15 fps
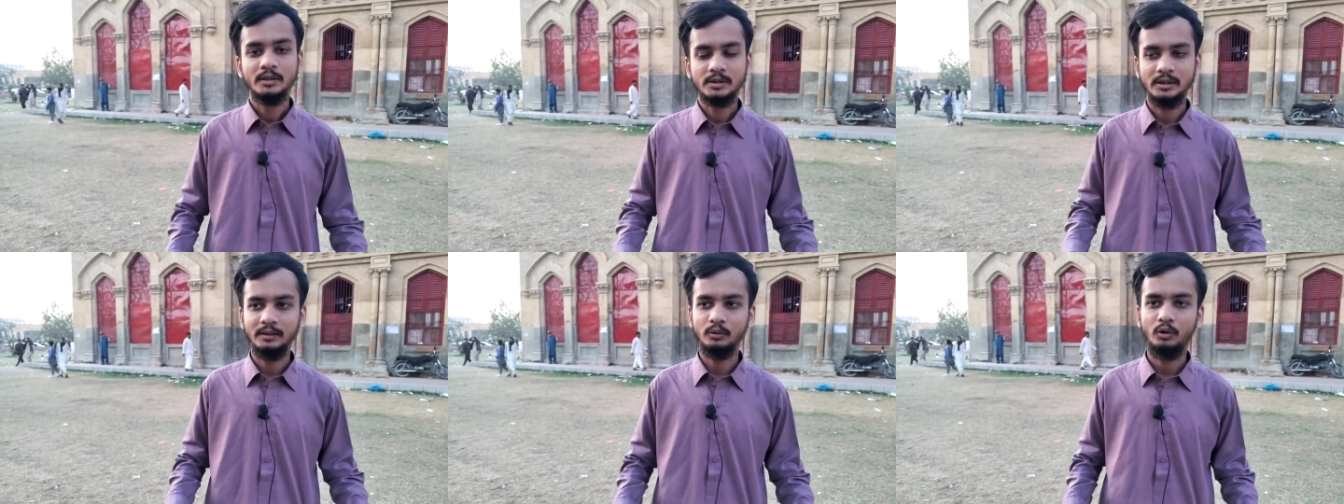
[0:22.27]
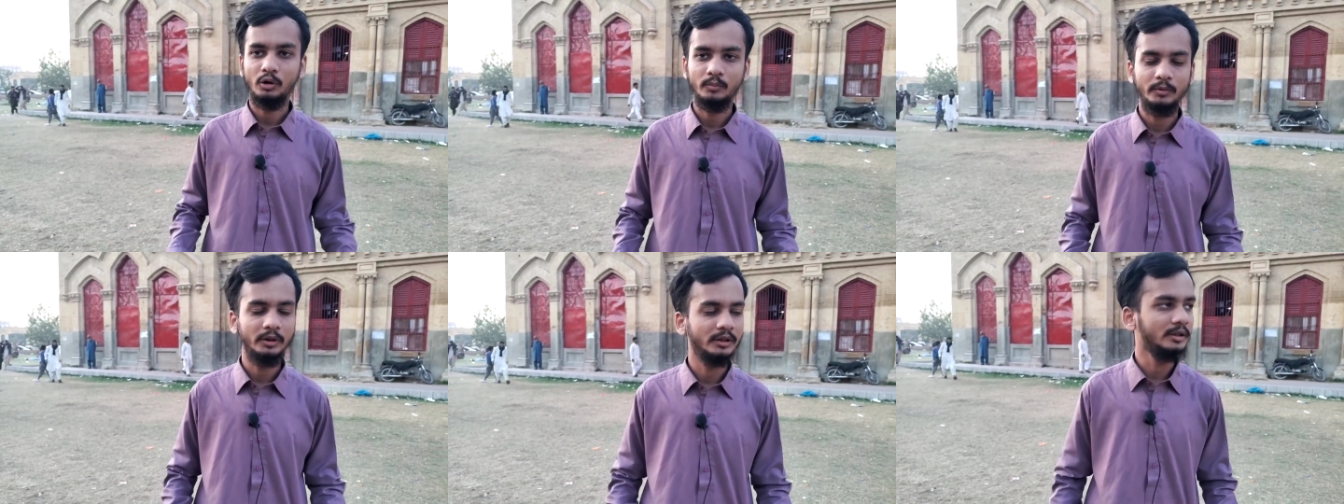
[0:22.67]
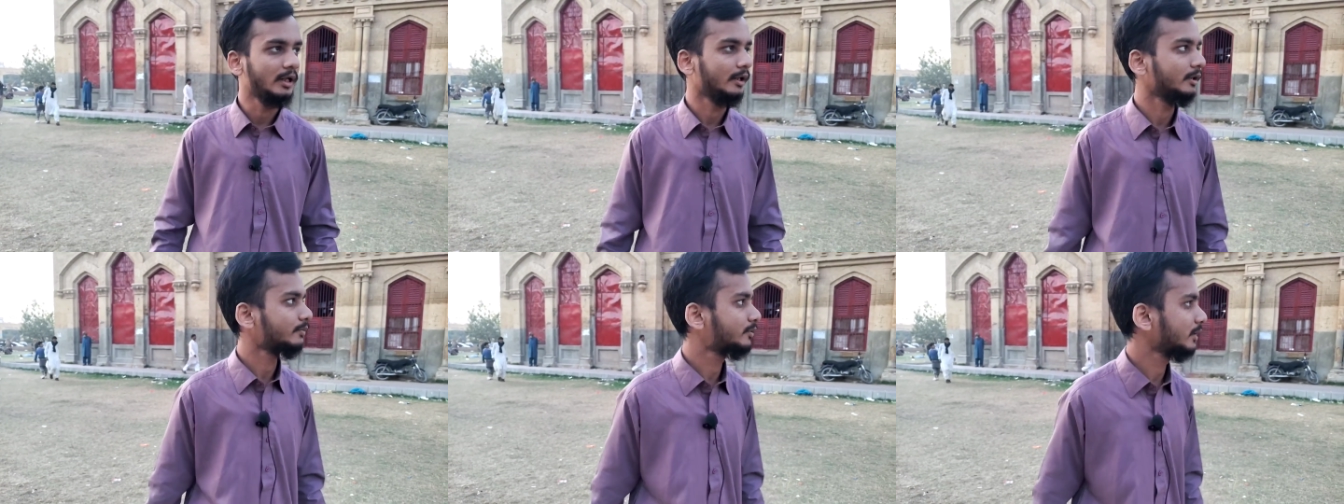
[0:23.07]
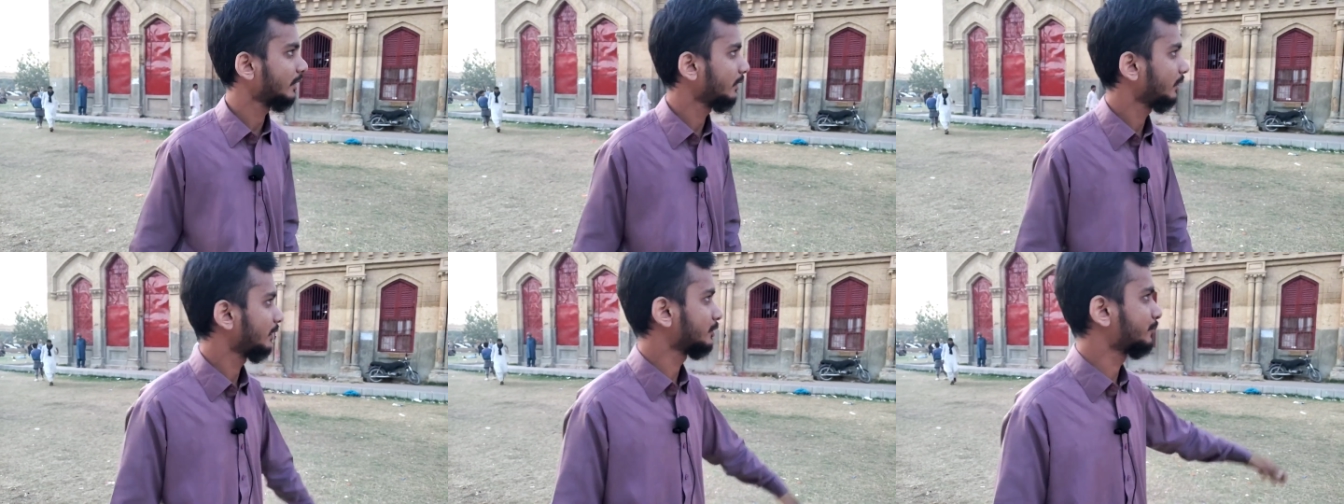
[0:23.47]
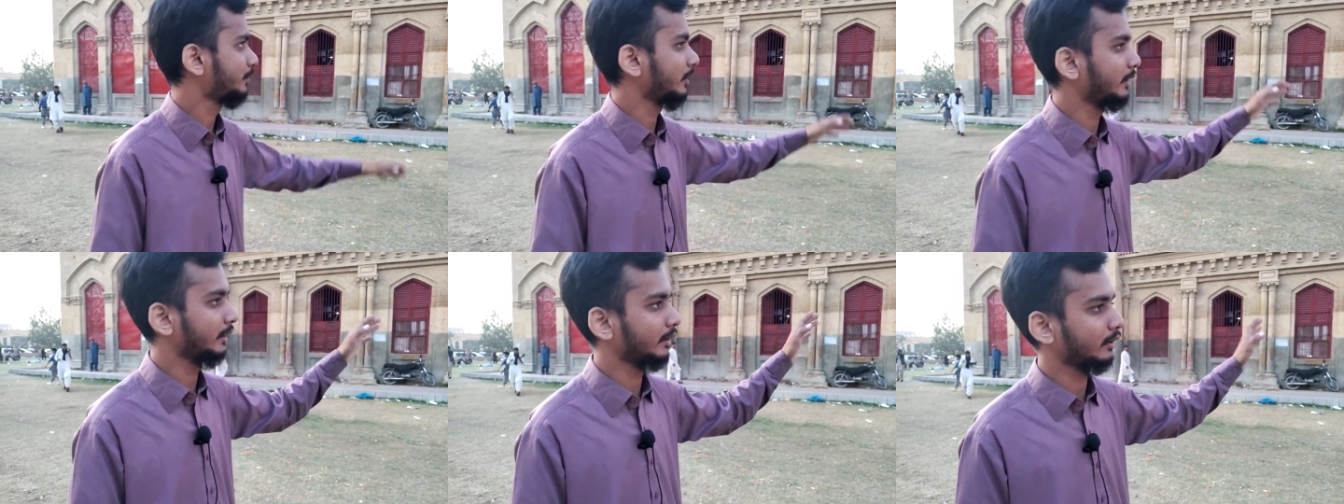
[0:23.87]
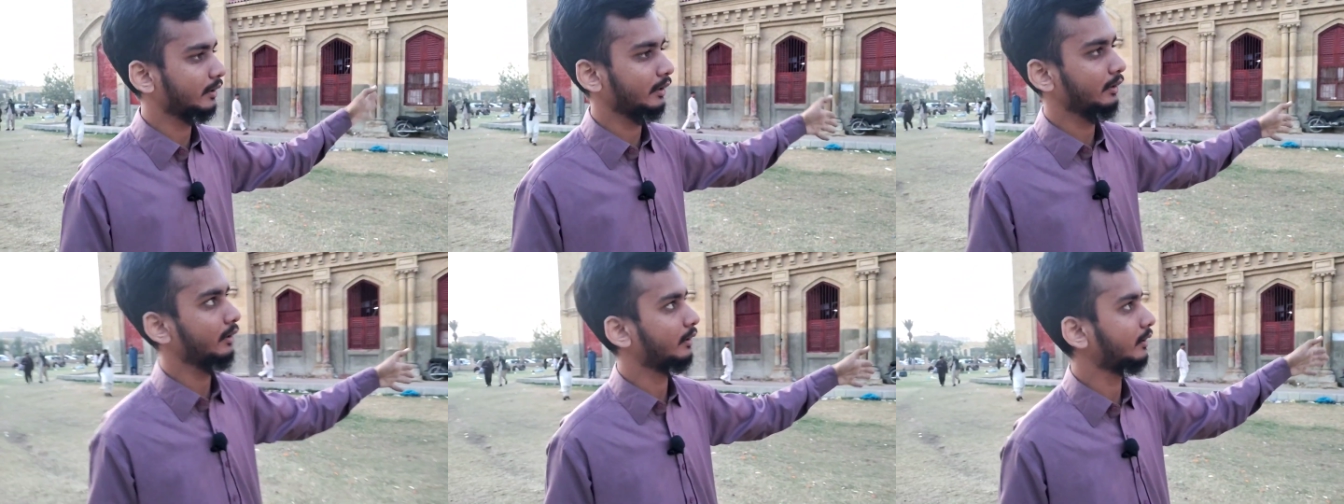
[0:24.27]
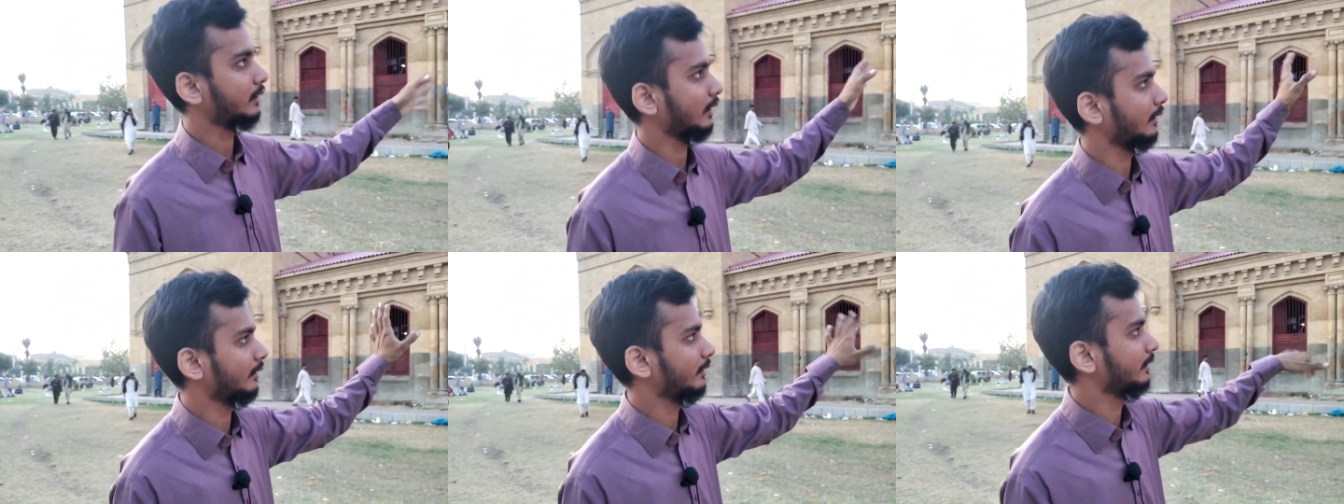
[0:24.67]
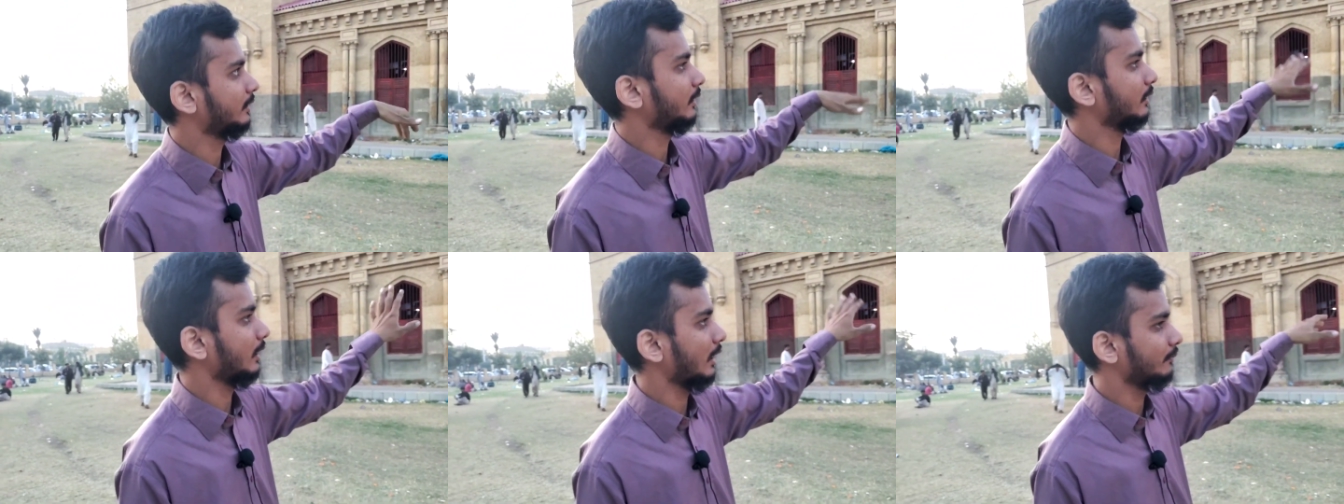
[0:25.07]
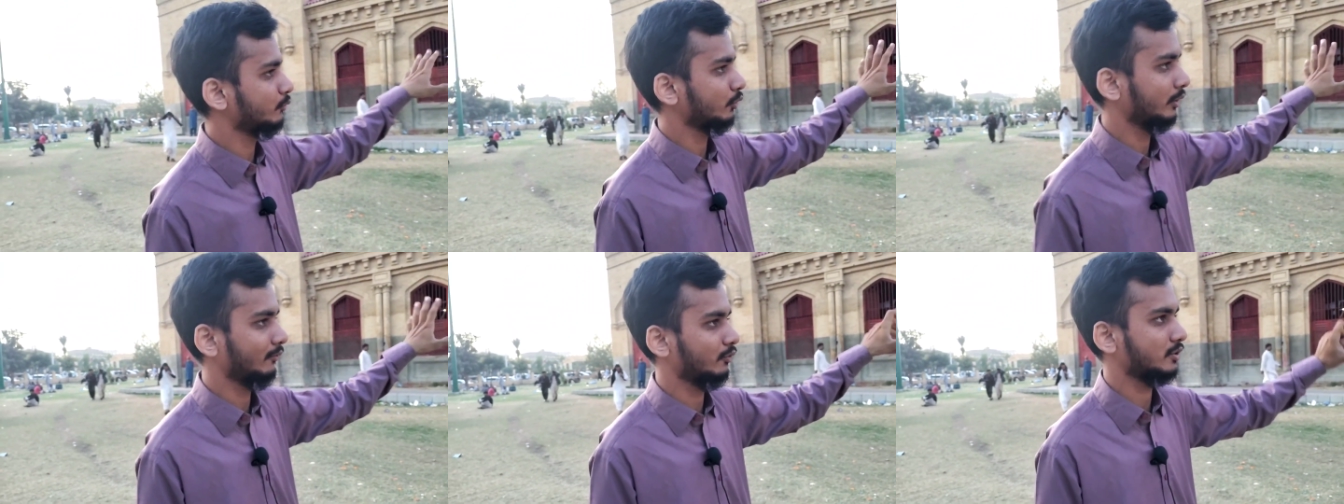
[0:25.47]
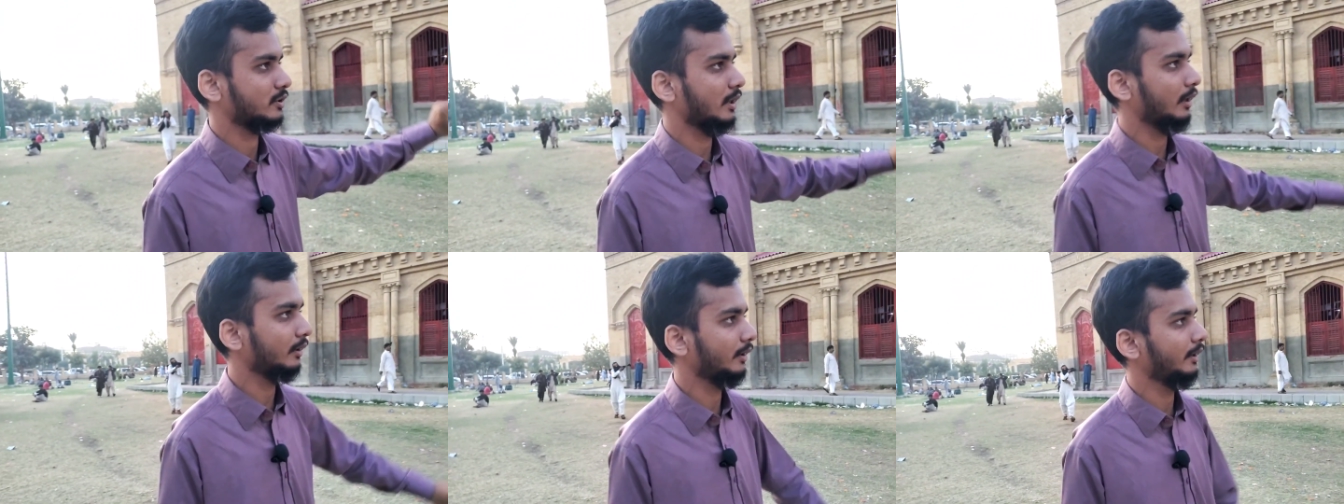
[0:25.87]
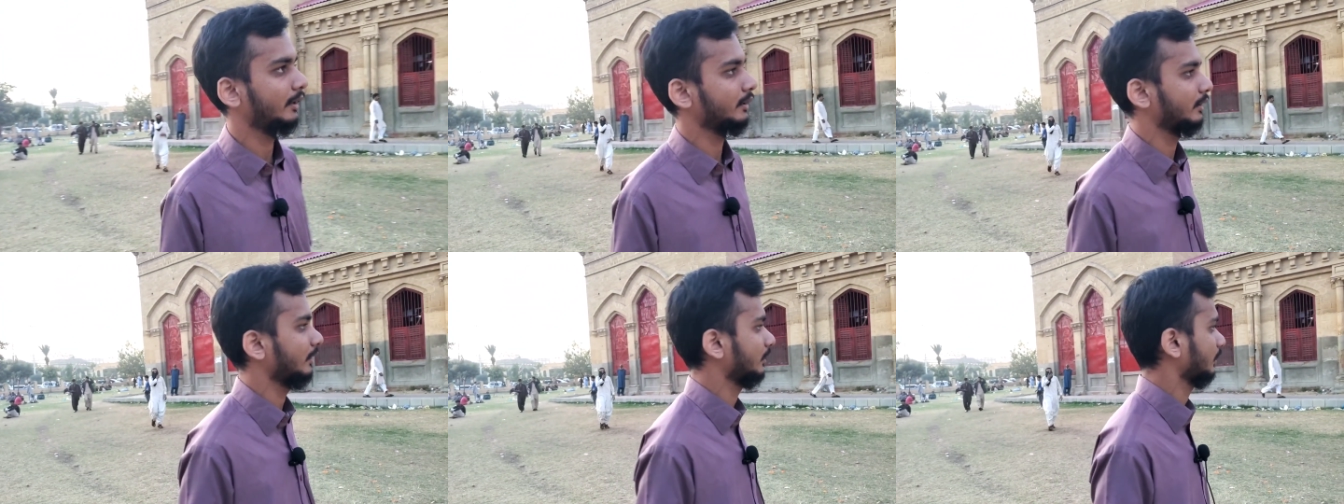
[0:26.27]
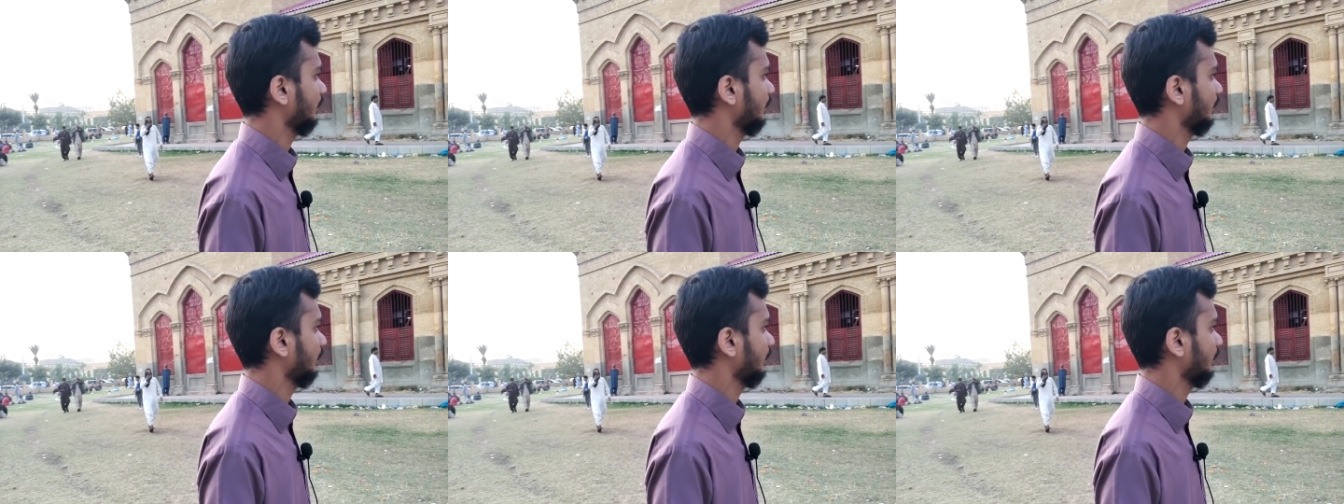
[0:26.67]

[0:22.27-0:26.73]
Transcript: सिंध गवर्नमेंट की जानब से इस बिल्डिंग की कलरिंग का काम जो है वो स्टार्ट लिया गया